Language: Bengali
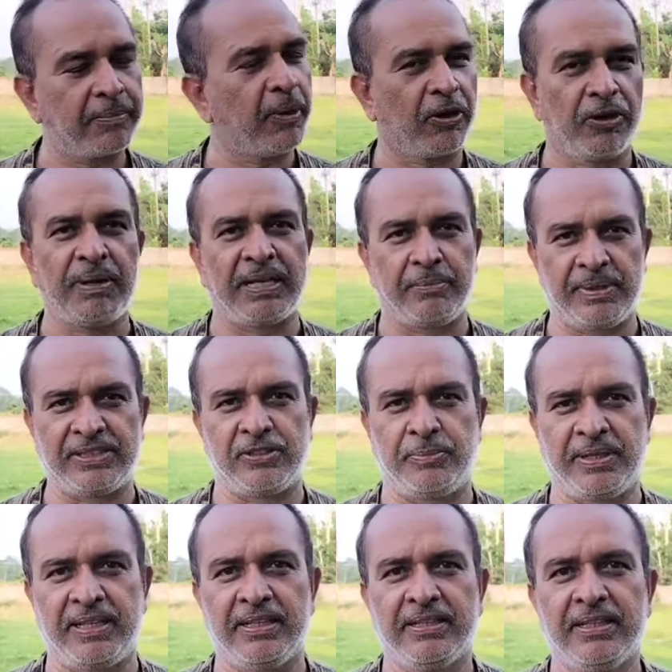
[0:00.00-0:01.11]
এর বড় মানে মেজো
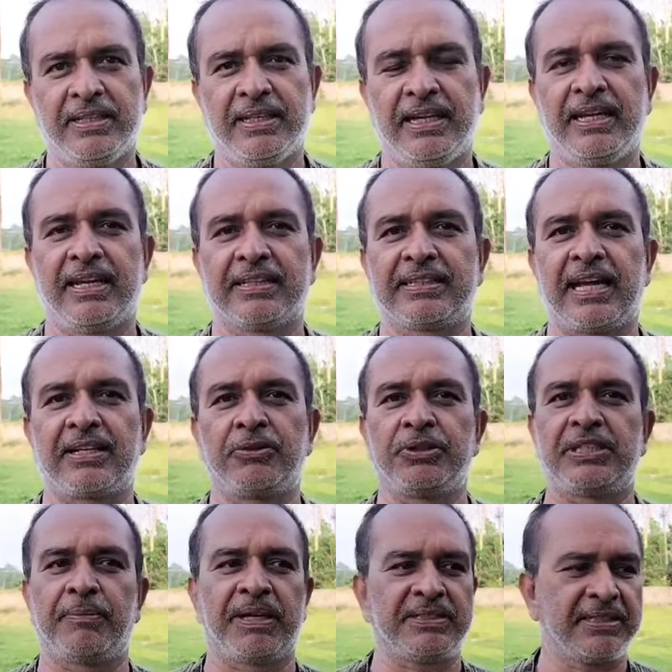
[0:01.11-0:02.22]
মানে মেজো হ্যাঁ তার
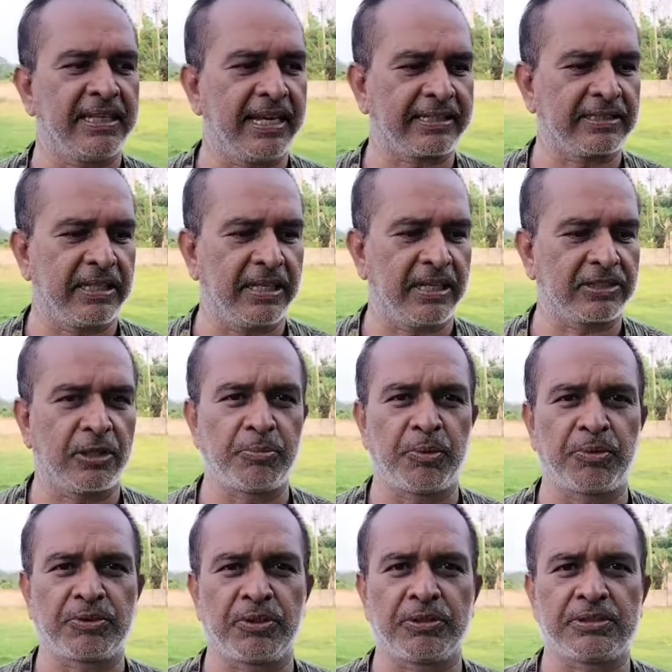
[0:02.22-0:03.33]
দুইটা বাচ্চা একটা
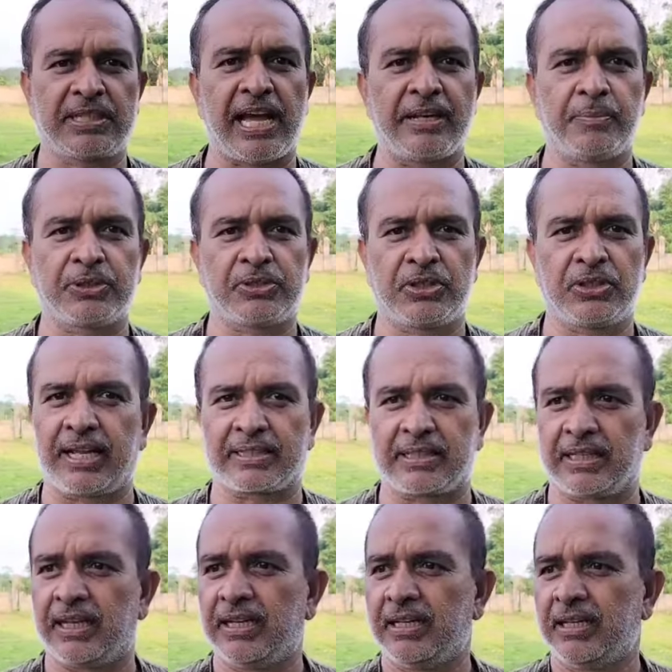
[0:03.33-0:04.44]
সম্ভবত চার বছর আর
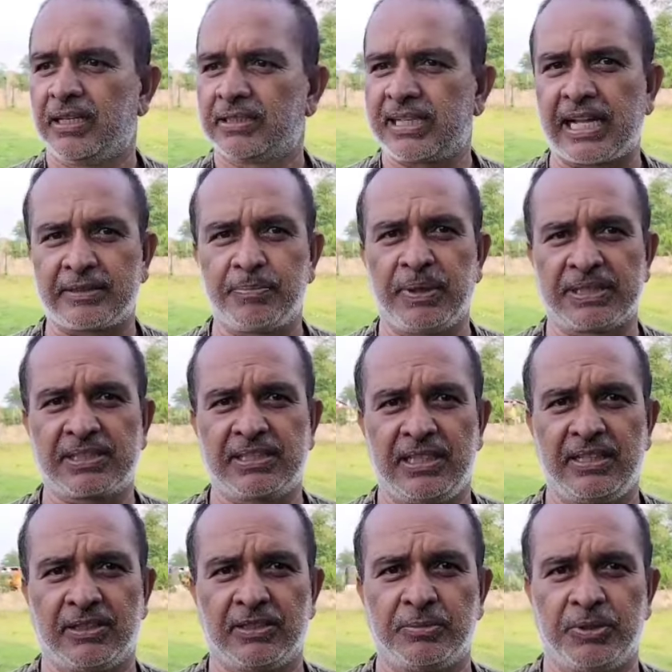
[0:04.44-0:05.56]
একটা সাত মাস কি
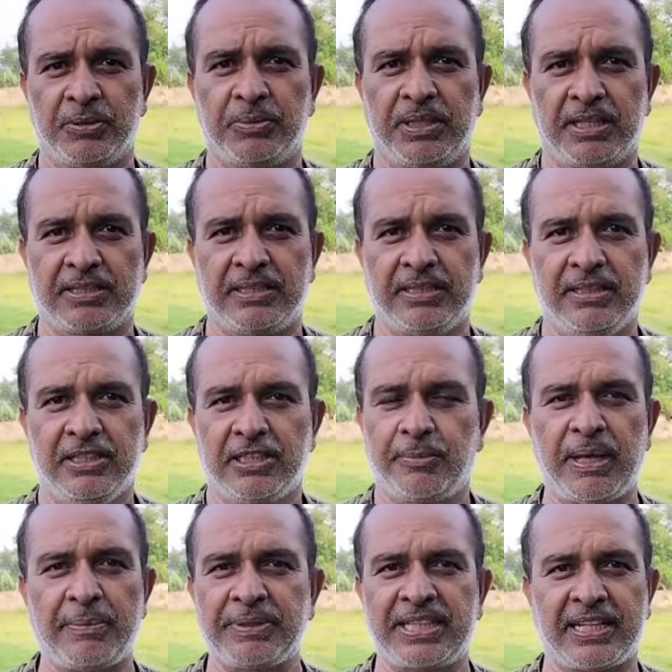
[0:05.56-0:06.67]
এরকম হবে আর কি
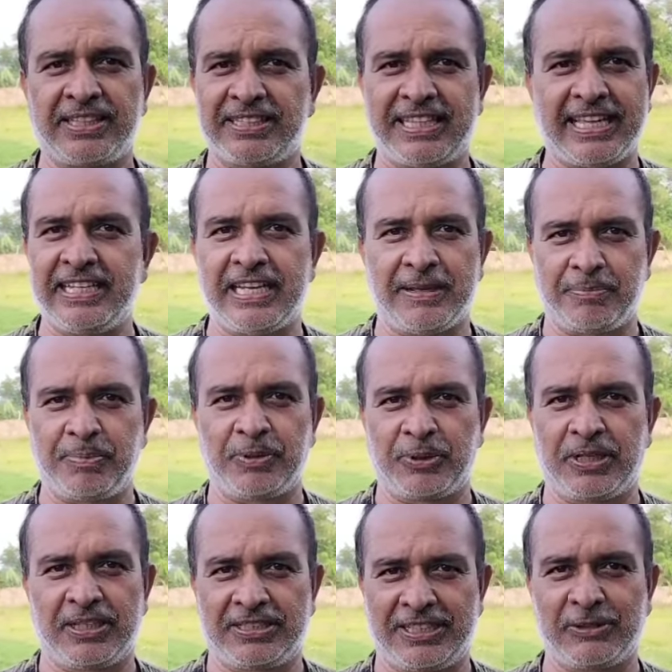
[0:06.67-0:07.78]
তবে আমি তাদের দেখি নাই
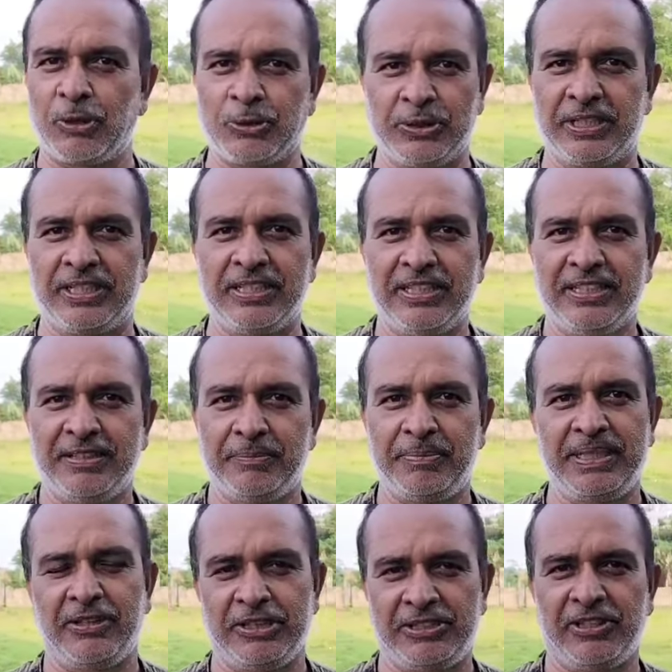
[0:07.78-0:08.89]
প্রকাশে কখনোই
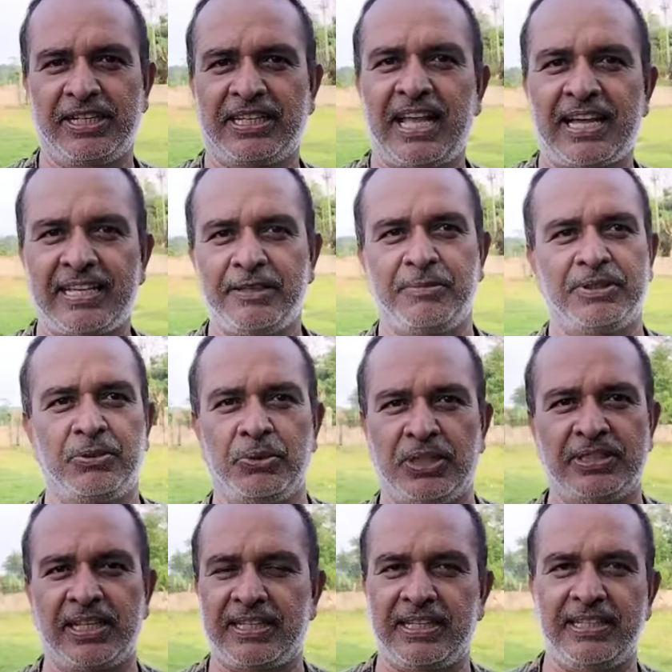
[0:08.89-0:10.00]
বিয়ে হয়েছে অনেক আগে এবং
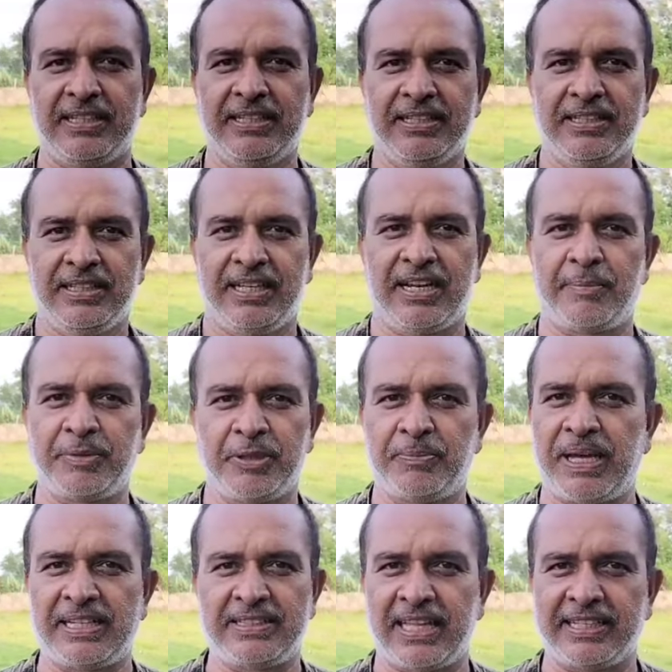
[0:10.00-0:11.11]
দূরে থাকে আর আমিও
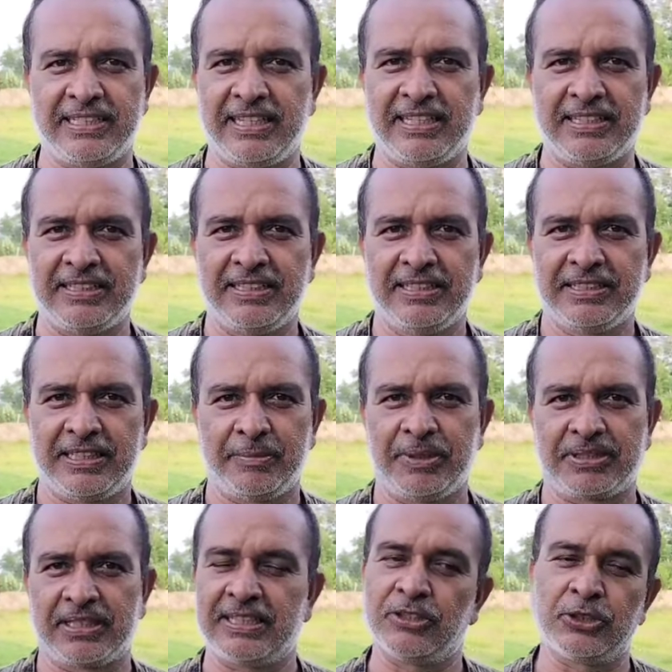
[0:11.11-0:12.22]
বাড়ি থাকি না
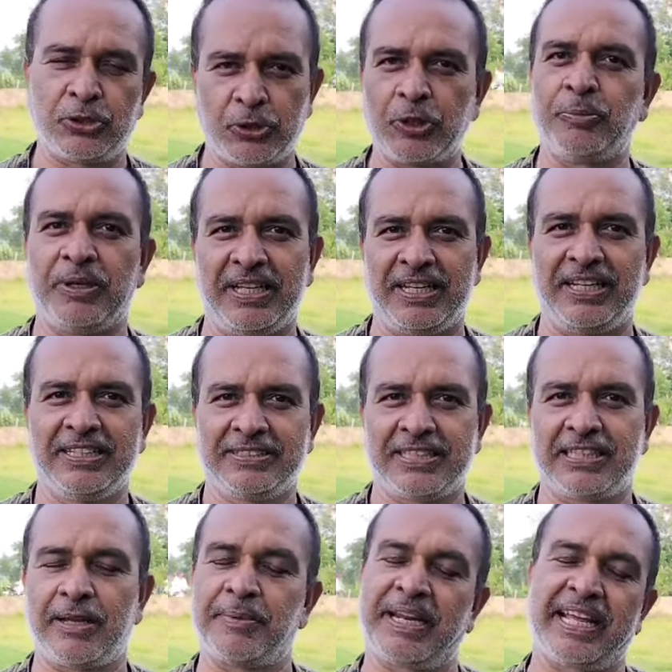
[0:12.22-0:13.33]
কিন্তু ছোট মেয়ের
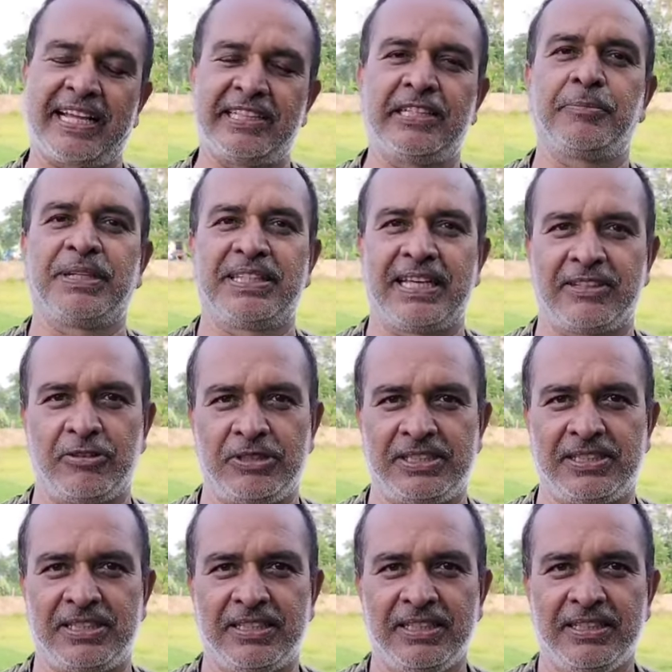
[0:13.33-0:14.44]
সাথে আমার একাধিকবার দেখা
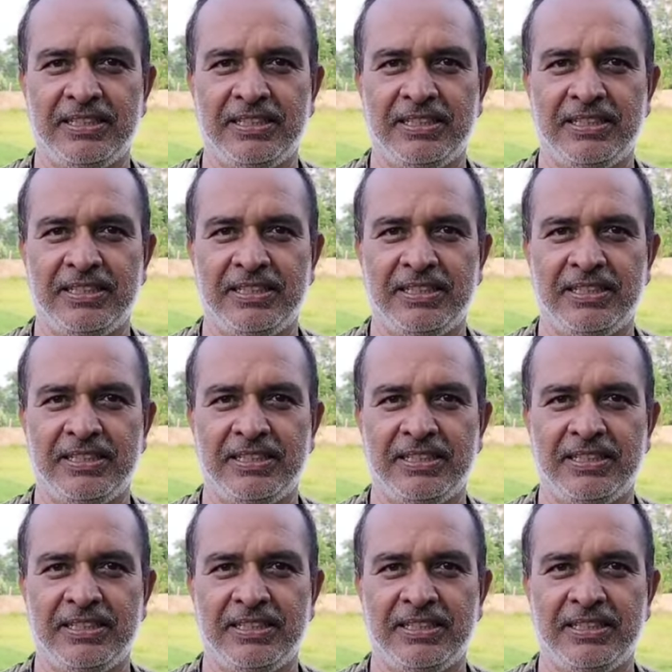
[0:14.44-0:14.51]
হয়েছে